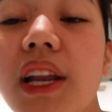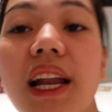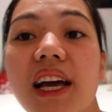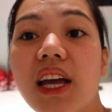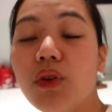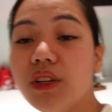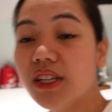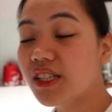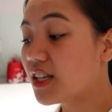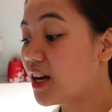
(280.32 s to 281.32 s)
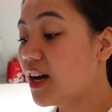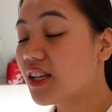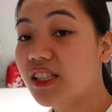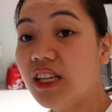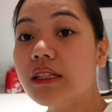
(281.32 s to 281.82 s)
ilalagay ko dyan
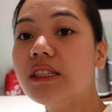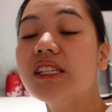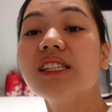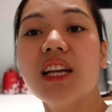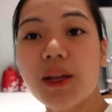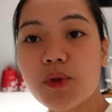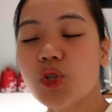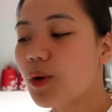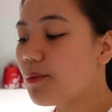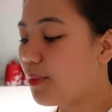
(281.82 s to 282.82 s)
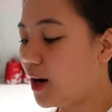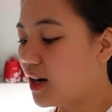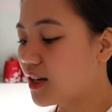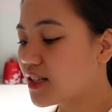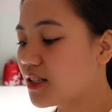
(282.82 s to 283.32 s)
sa description
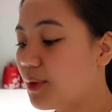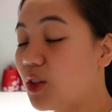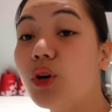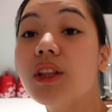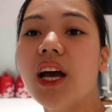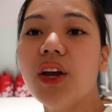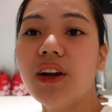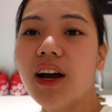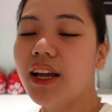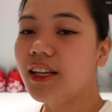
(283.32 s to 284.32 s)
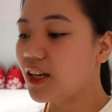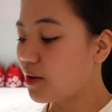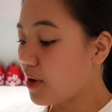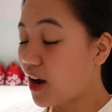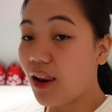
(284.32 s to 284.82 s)
box. Manood kayo ng kanyang mga